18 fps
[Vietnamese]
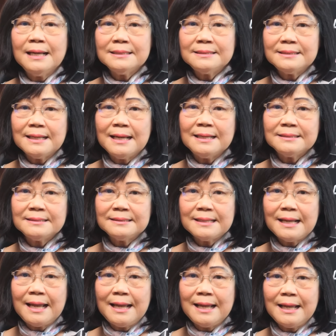
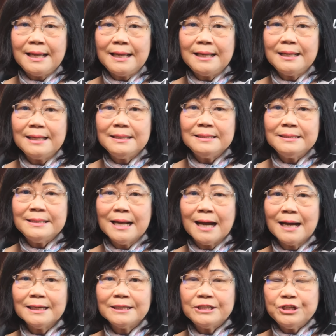
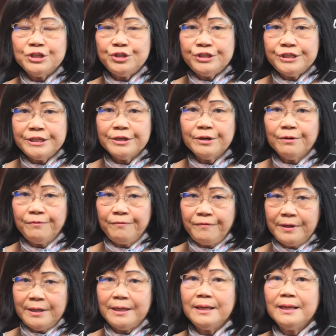
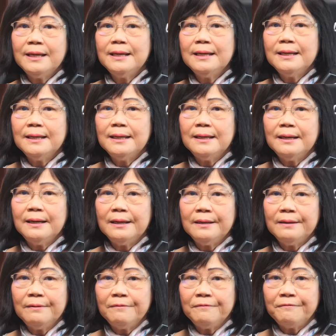ssa.gov e
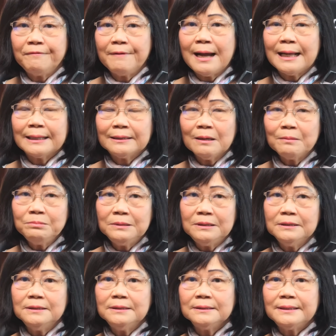và thông
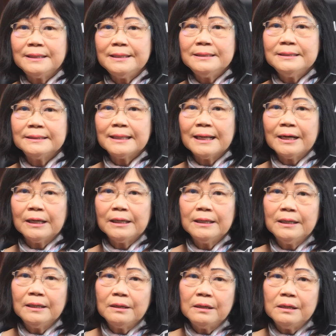thường thì người ta
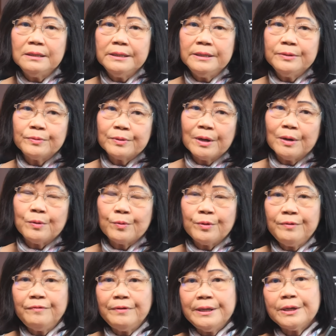yêu cầu
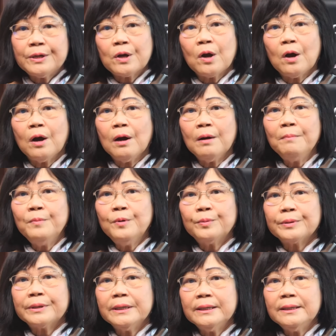quý vị có
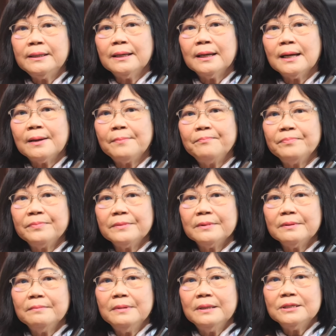một cái uh,
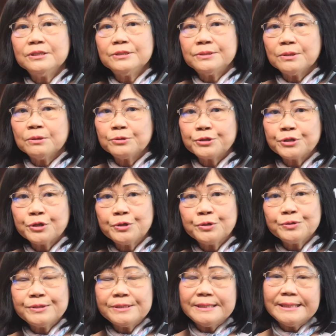
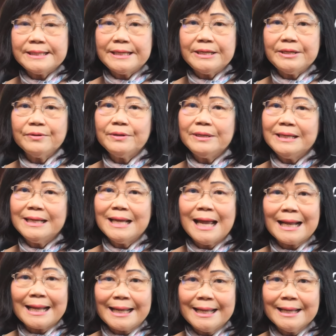social security
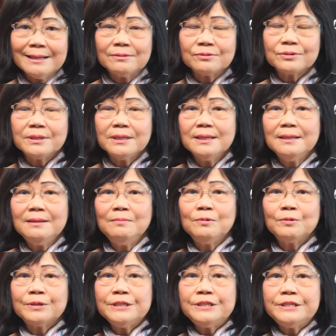account
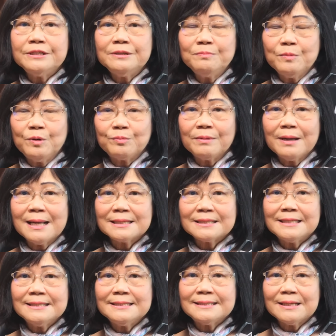một cái chương mục an
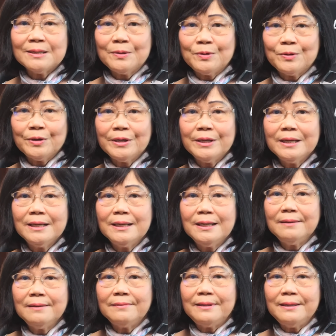sinh xã hội
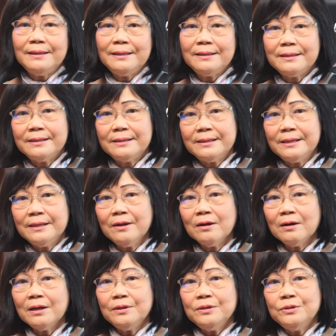thì cái
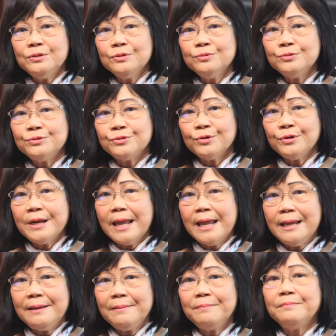đó là
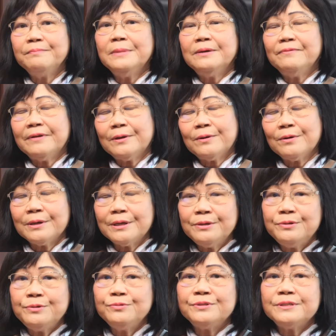username mình phải có
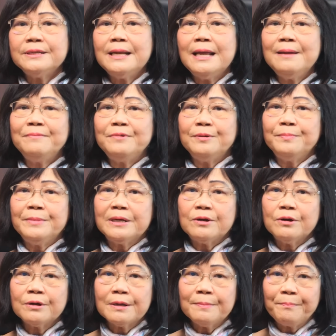cái username rồi mình
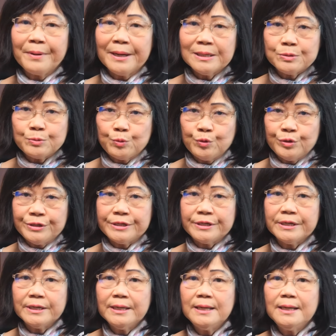có cái password
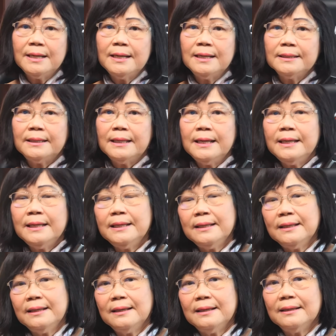
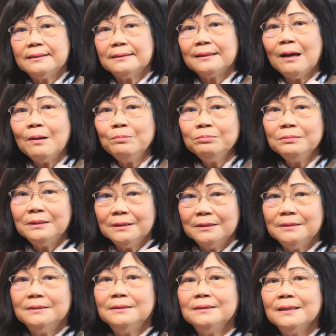thì thông
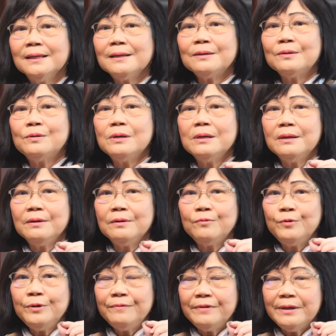thường đó
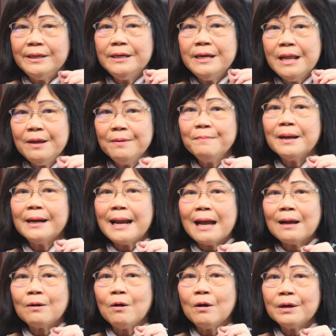quý vị nếu mà
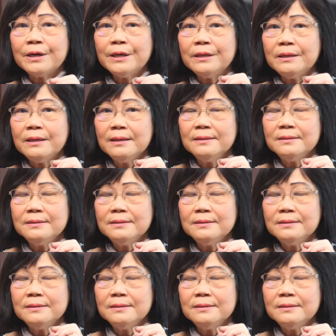đã có cái